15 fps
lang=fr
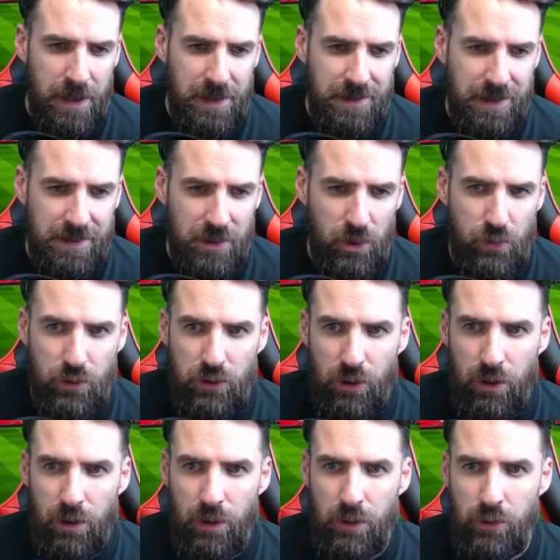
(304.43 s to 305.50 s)
Ça, c'est le but
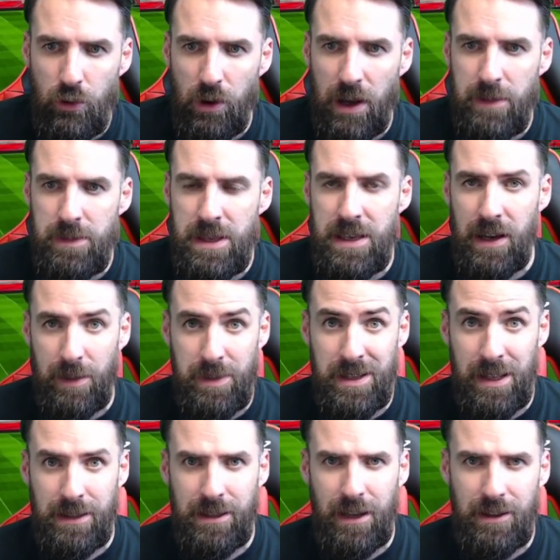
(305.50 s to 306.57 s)
de Rémy. Rémy,
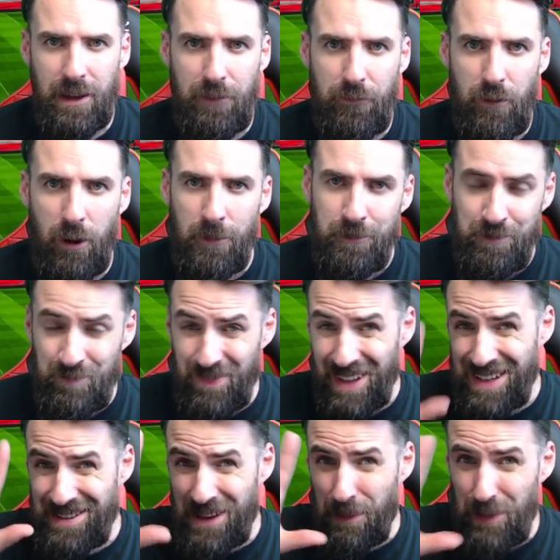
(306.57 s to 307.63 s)
il est très très fort.
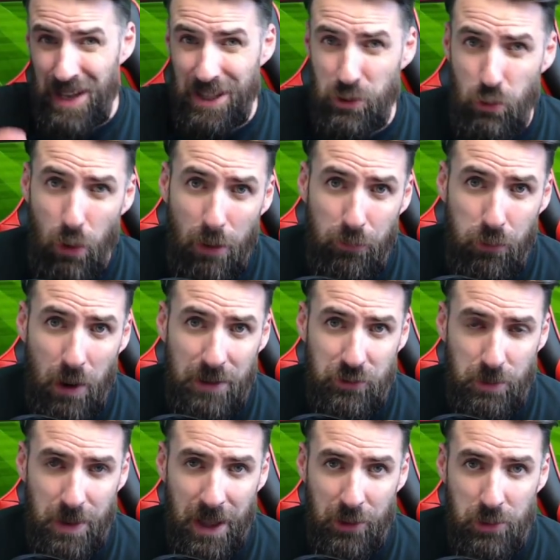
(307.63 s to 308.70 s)
Il s'est repris à trois fois
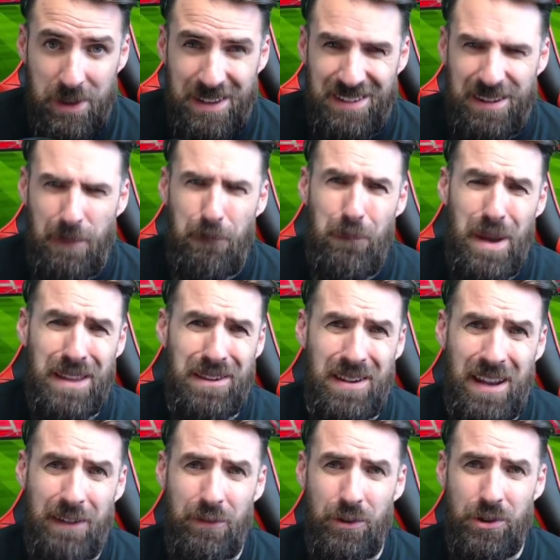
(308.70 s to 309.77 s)
sur Baradoni qui s'est pété
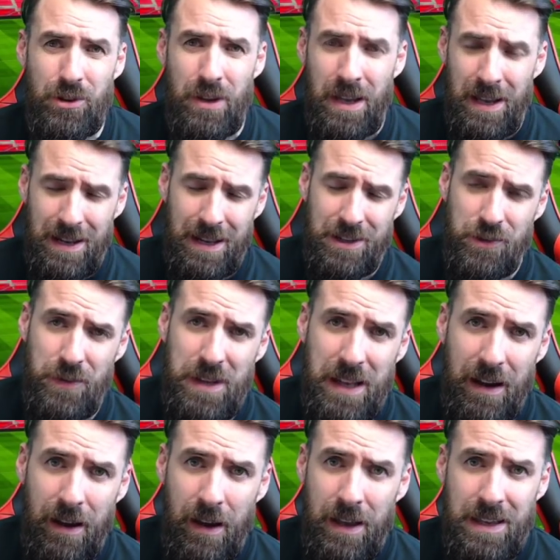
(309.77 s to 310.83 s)
la, veuche, la cheville
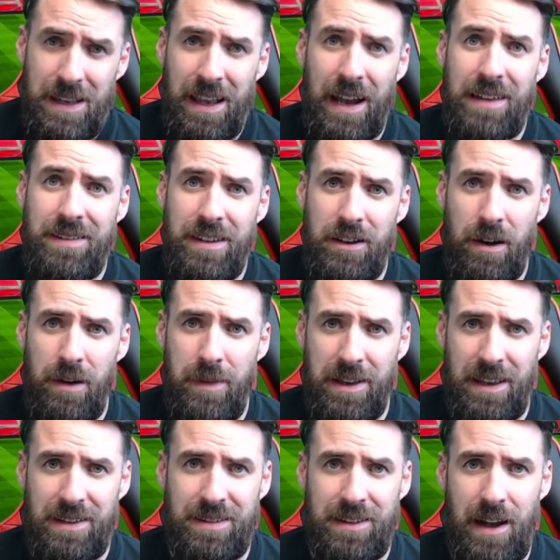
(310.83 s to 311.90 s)
là. Il est resté quand même
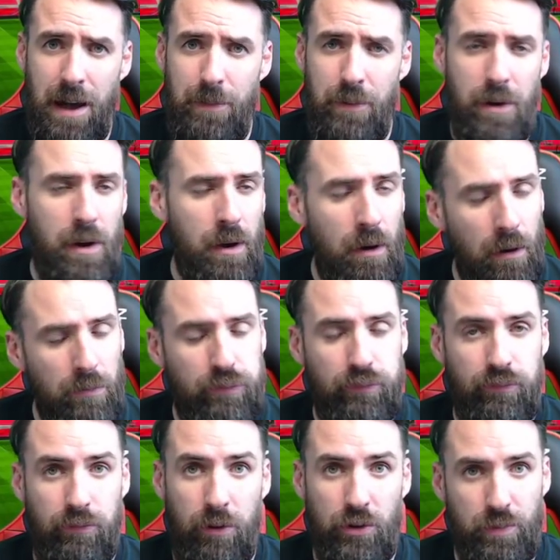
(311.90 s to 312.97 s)
avec un strap
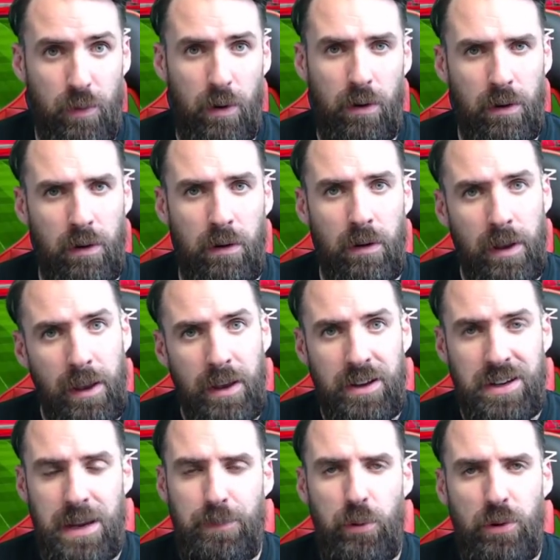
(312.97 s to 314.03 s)
franchement, euh,
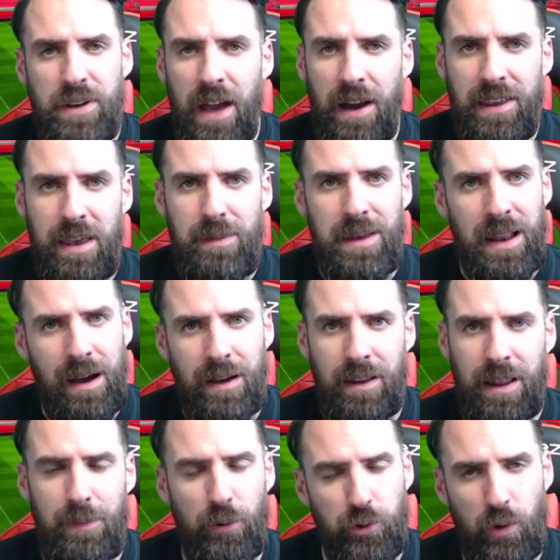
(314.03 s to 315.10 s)
chapeau guerrier, mais là, il y en
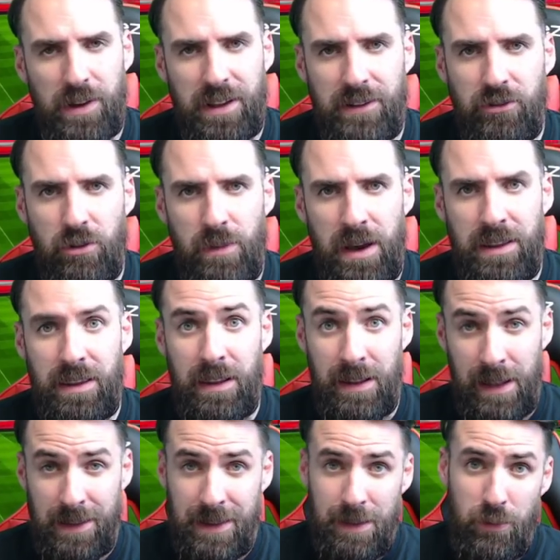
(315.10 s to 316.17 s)
a pour 3-4 semaines et
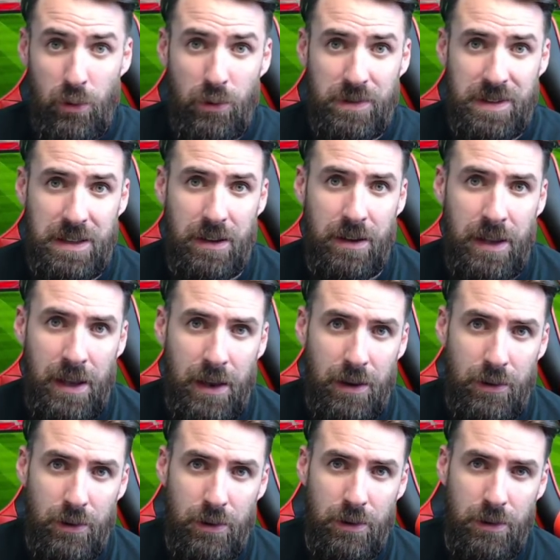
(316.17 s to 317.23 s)
il a été bon aussi,
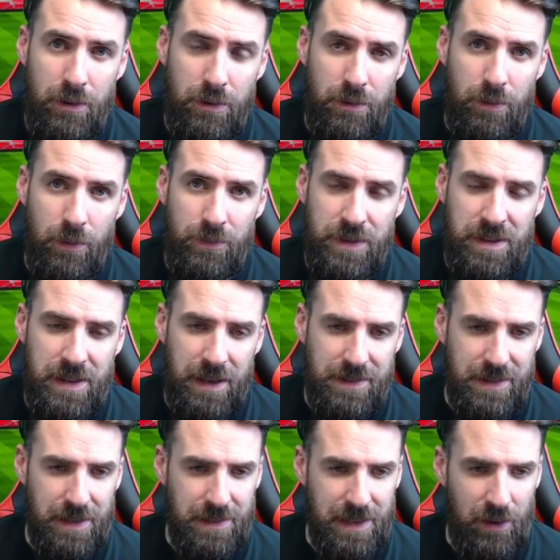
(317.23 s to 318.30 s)
le, petit Diaz
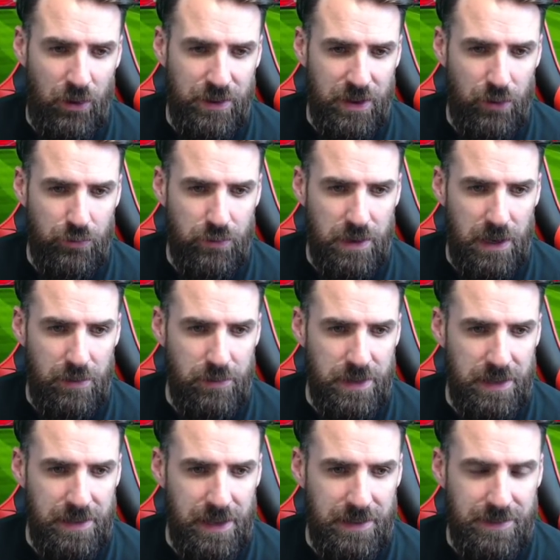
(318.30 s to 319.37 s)
qui est, rentré en tout cas,
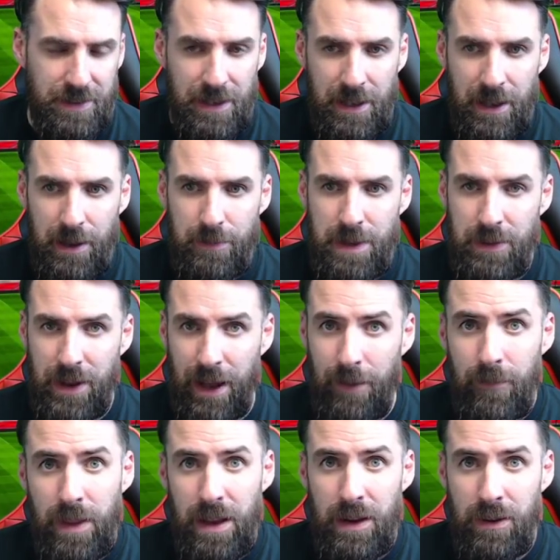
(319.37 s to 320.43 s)
Lucas Diaz. Mais
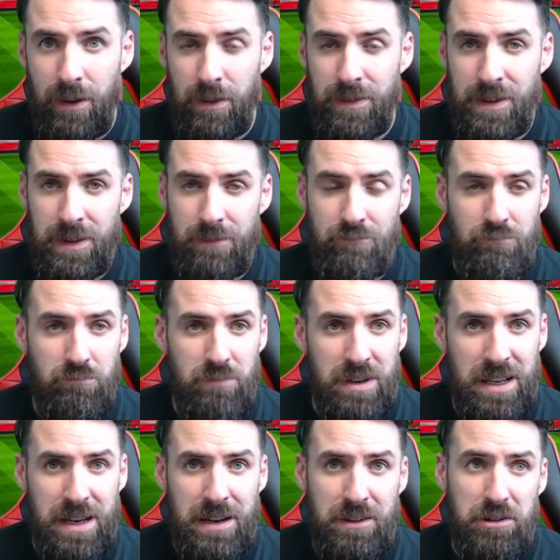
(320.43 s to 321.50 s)
voilà, euh,
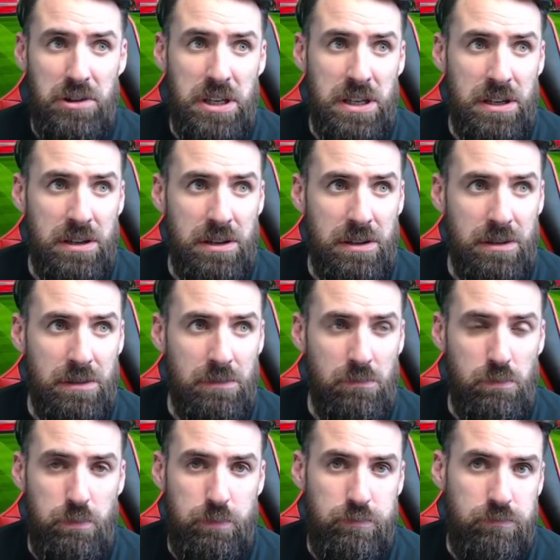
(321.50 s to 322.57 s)
Lille qui
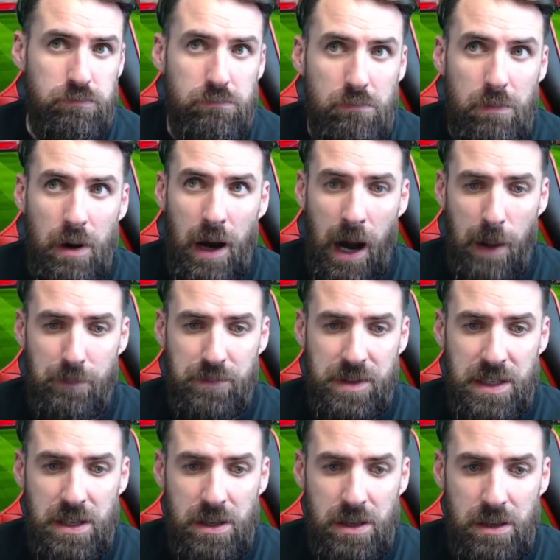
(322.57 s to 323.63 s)
a un
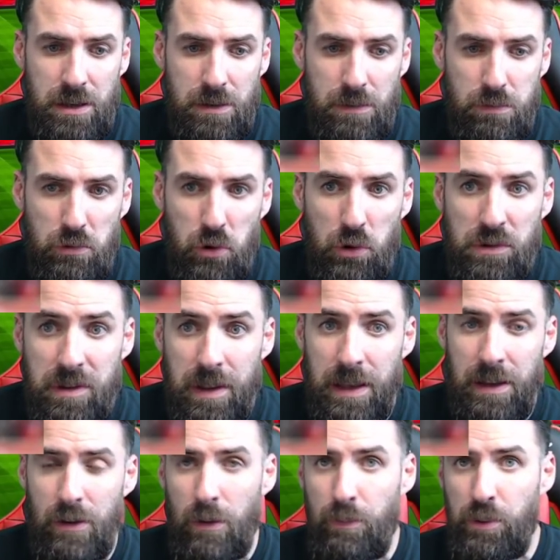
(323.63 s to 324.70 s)
petit
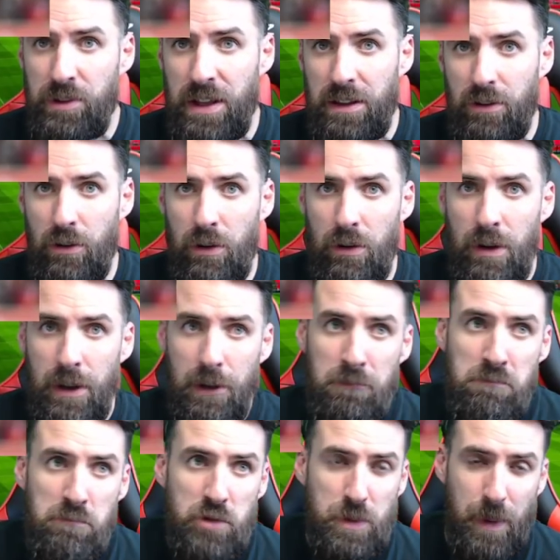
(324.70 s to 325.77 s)
côté euh, peut-être
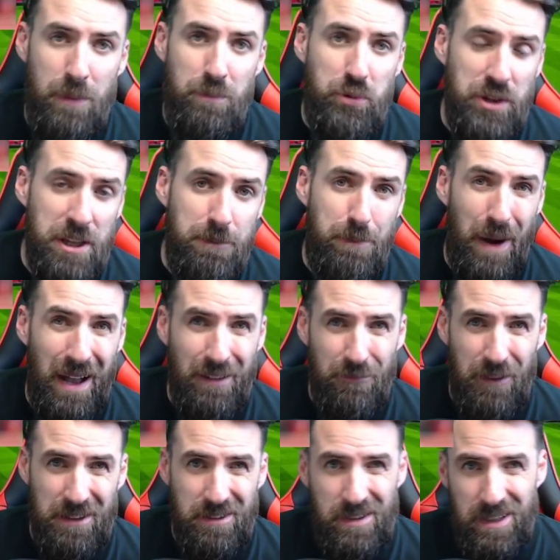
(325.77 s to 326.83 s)
je sais pas, une petite panne,
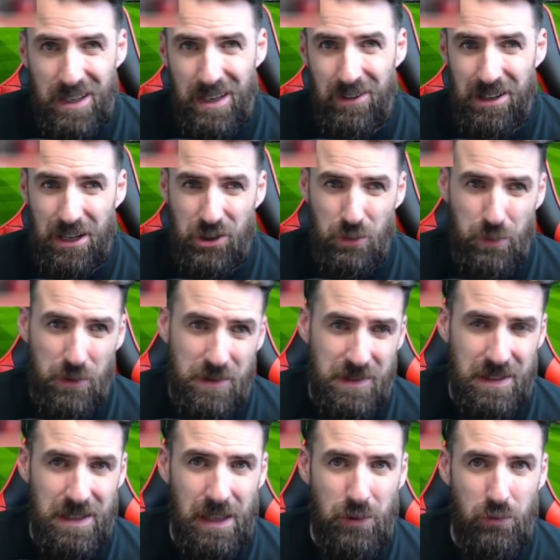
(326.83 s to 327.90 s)
fatigué avec la Champions
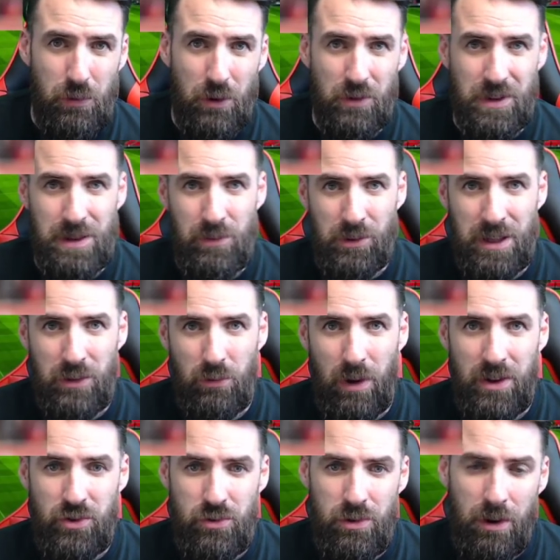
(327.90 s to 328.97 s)
League et tout, enchaînement des
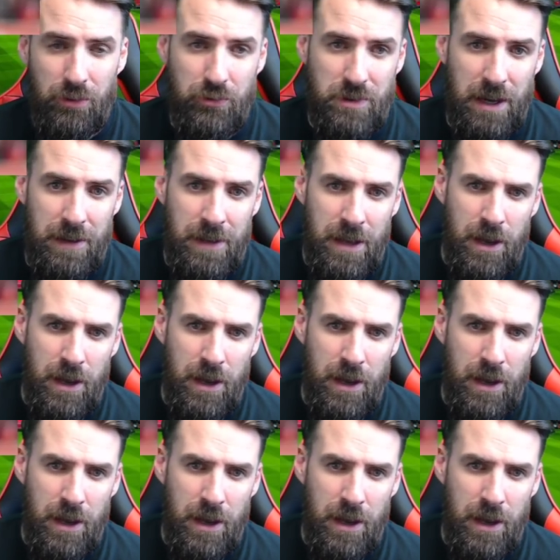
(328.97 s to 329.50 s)
3 jours. En tout cas,